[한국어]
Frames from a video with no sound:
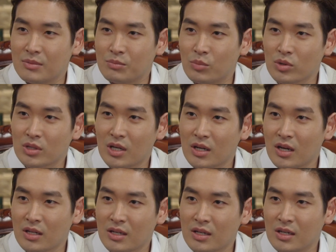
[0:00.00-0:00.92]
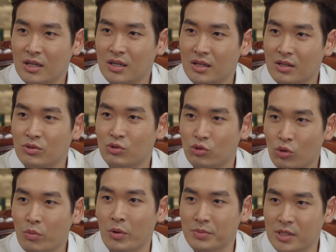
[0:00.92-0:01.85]
못 하나 하나
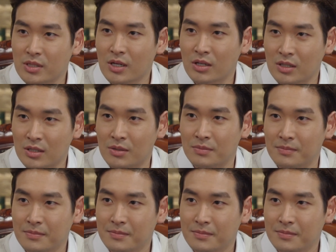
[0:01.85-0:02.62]
두고 봅시다 그럼.